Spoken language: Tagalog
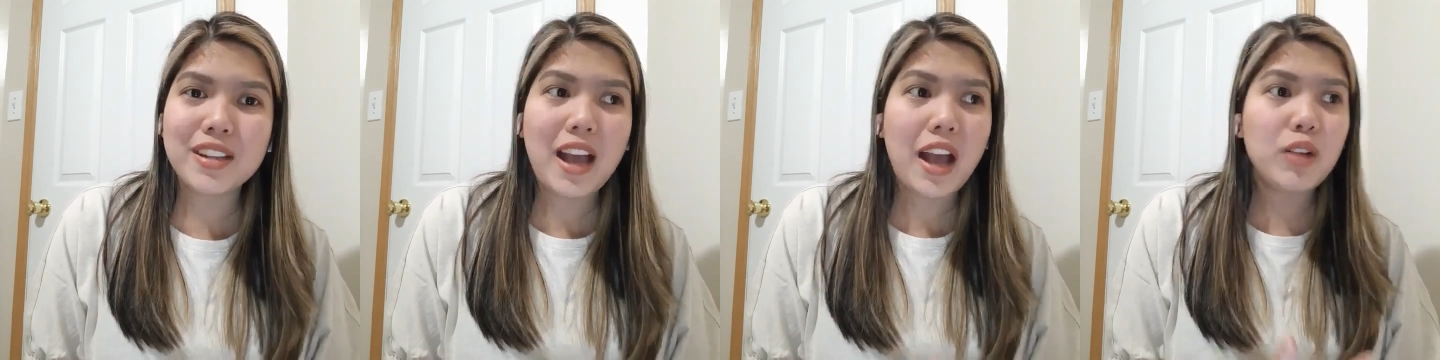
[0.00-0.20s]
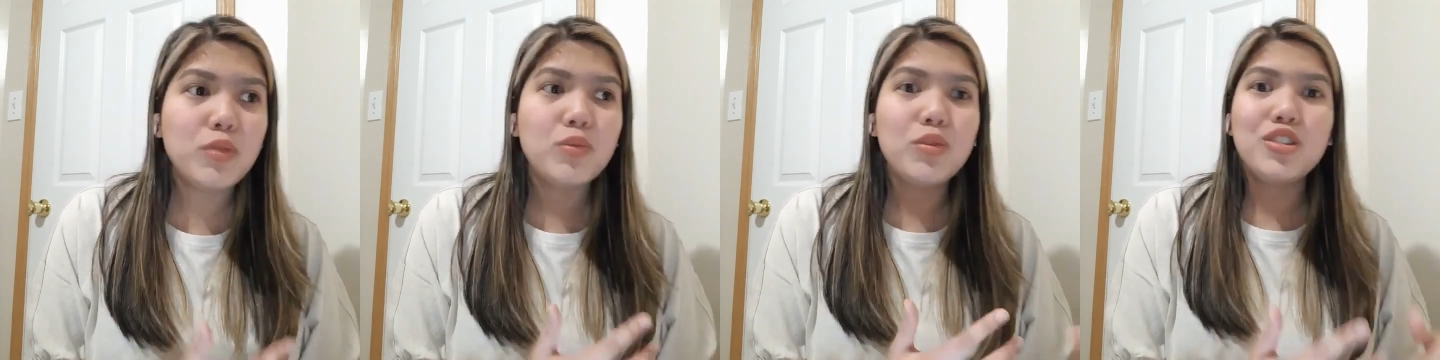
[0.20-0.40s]

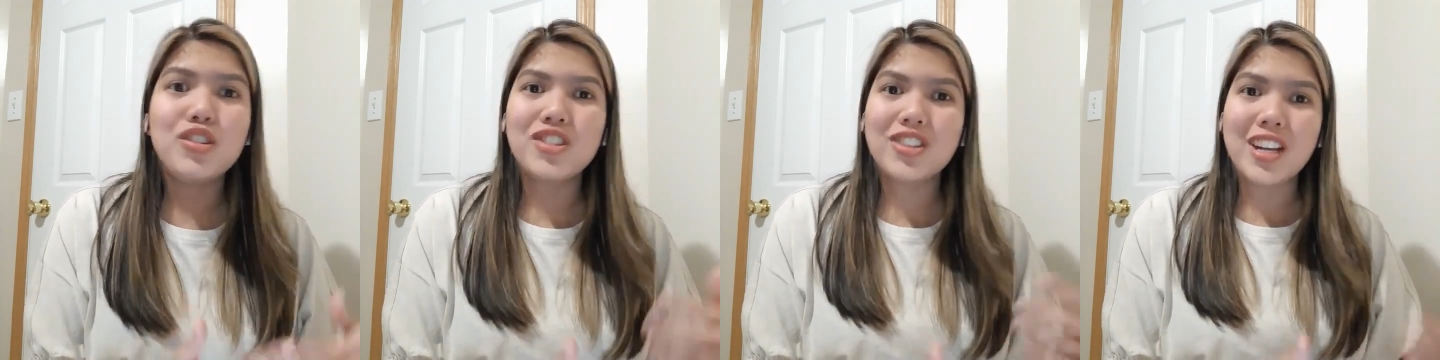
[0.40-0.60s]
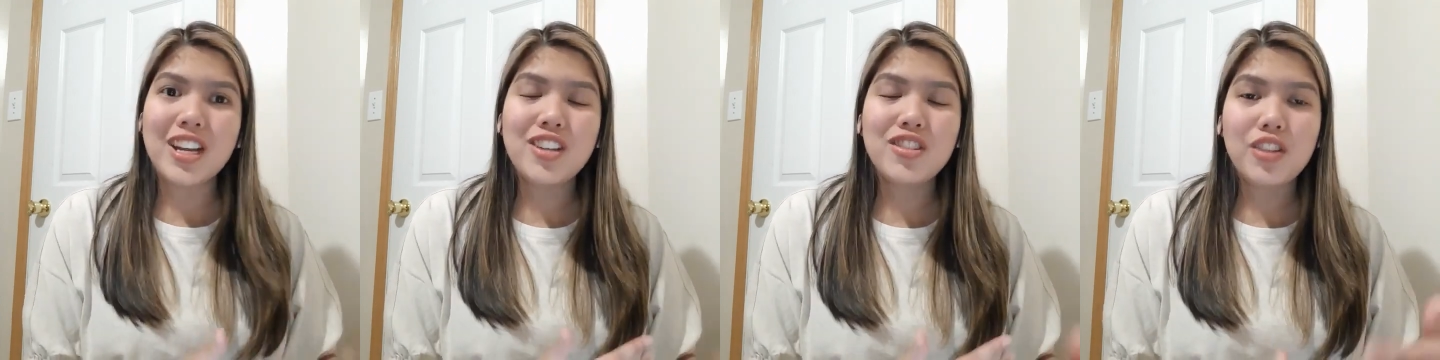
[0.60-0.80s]
God would
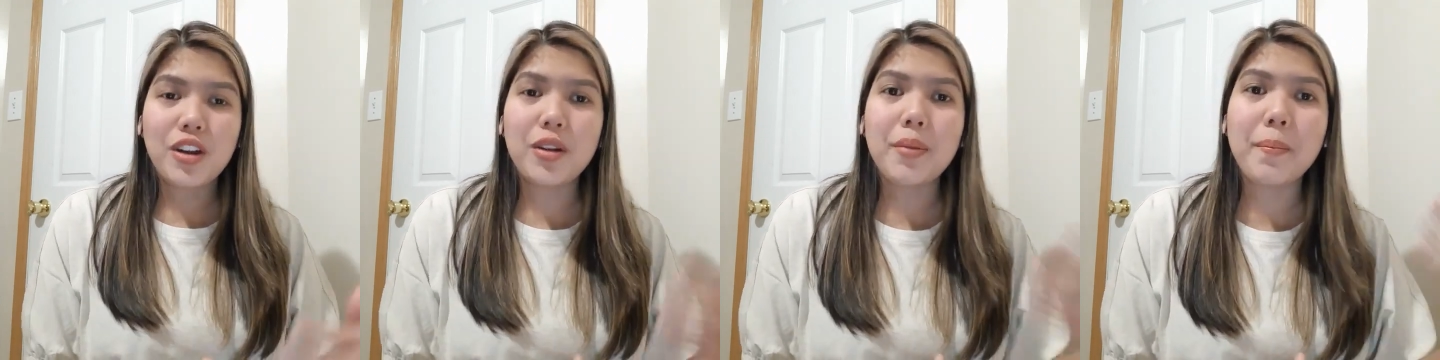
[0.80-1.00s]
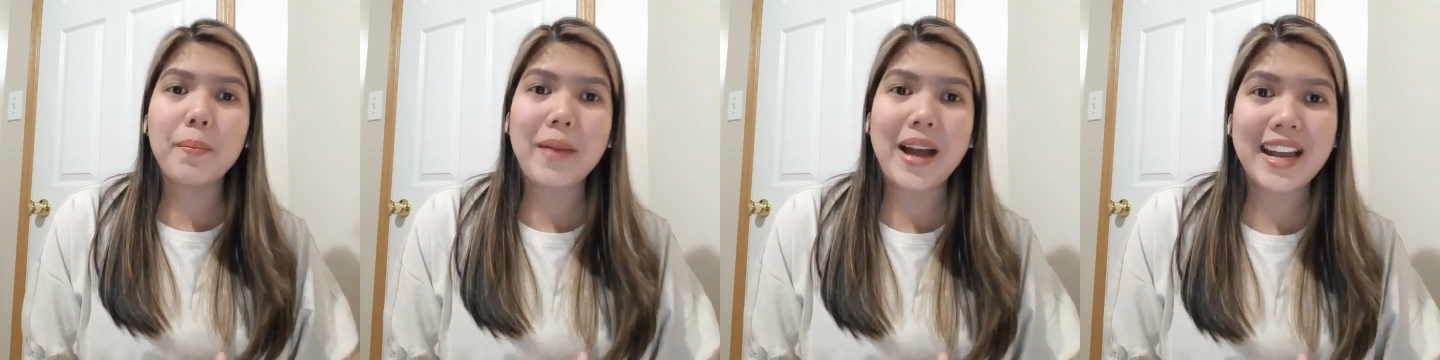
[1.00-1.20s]
change
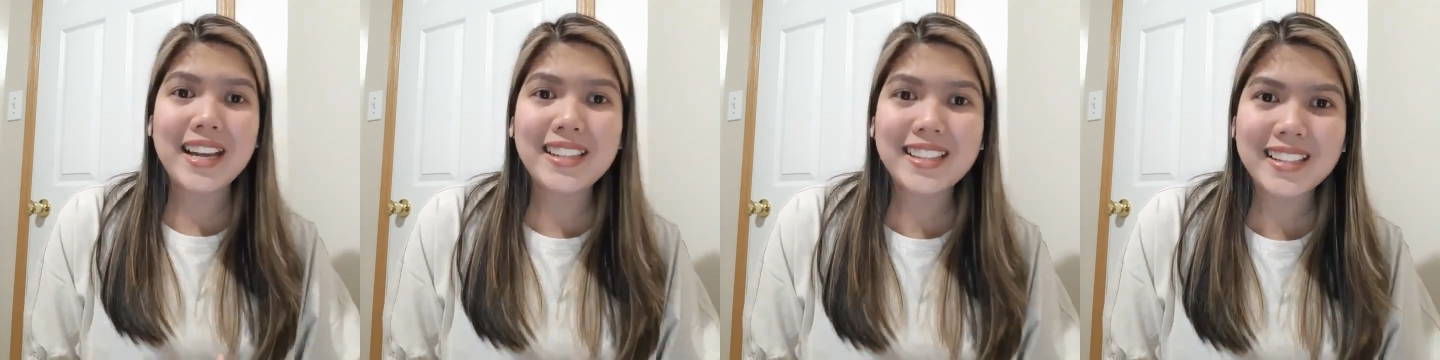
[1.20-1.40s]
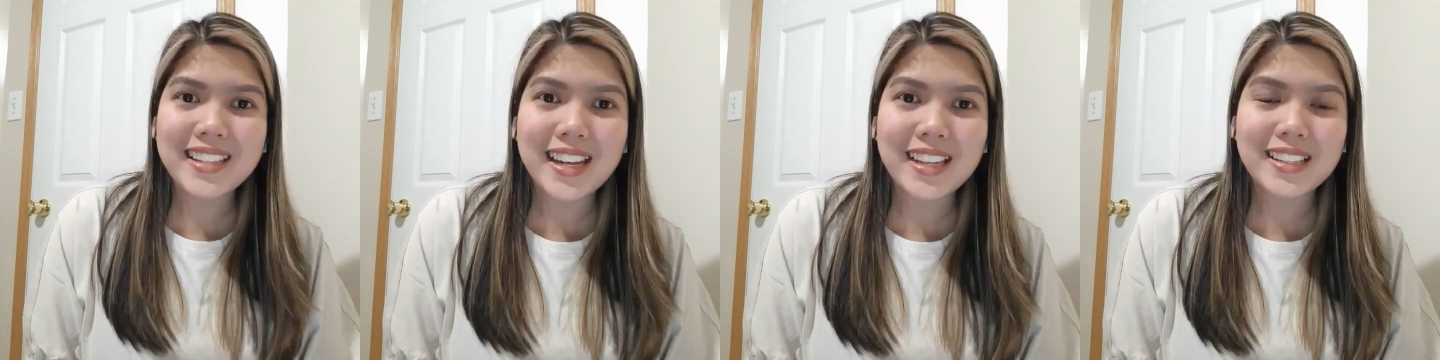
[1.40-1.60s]
our
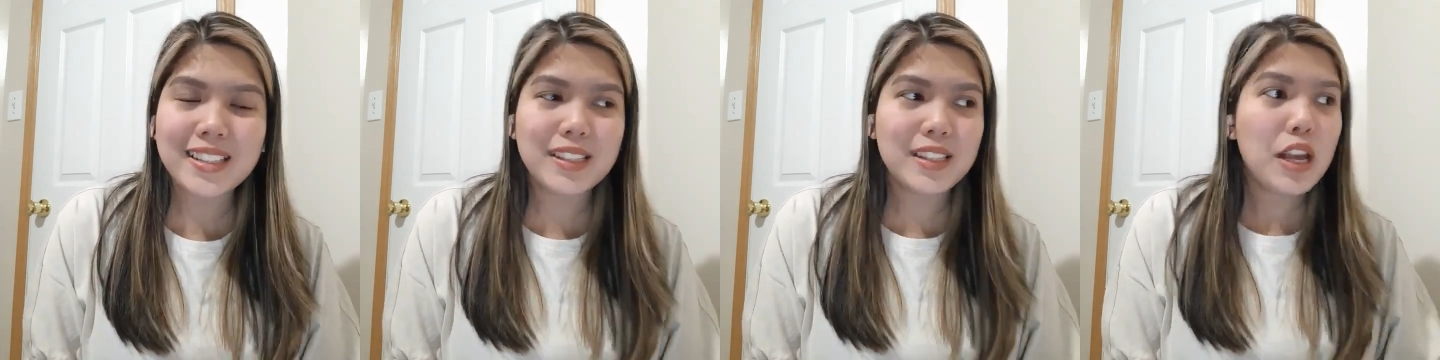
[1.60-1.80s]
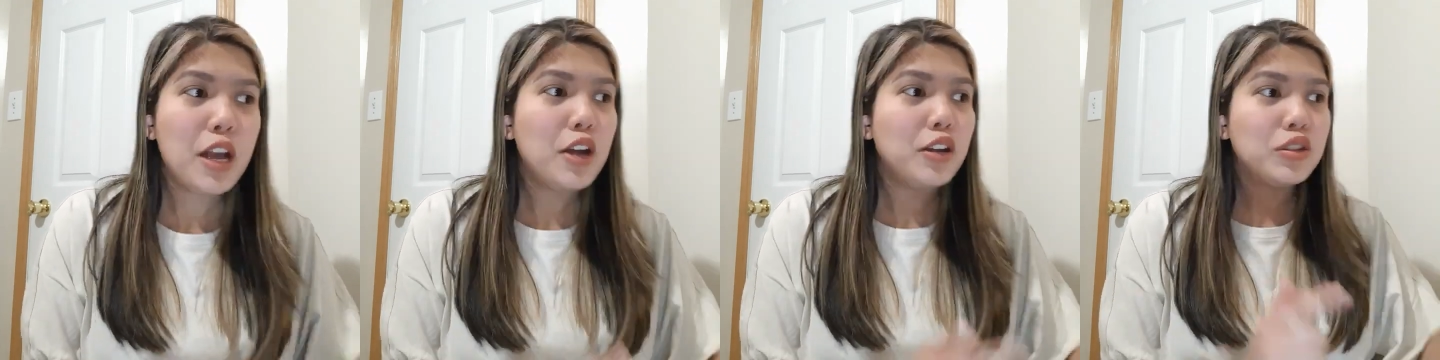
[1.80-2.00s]

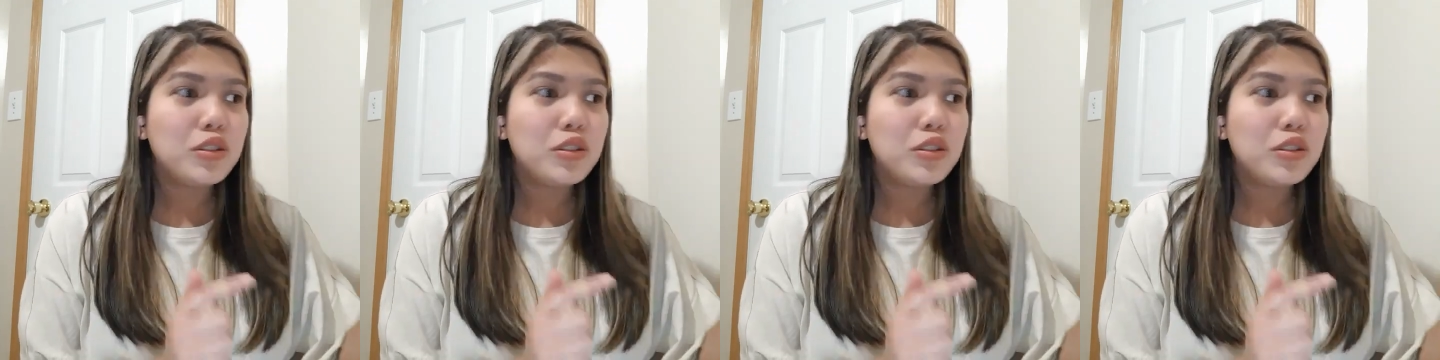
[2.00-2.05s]
mindsets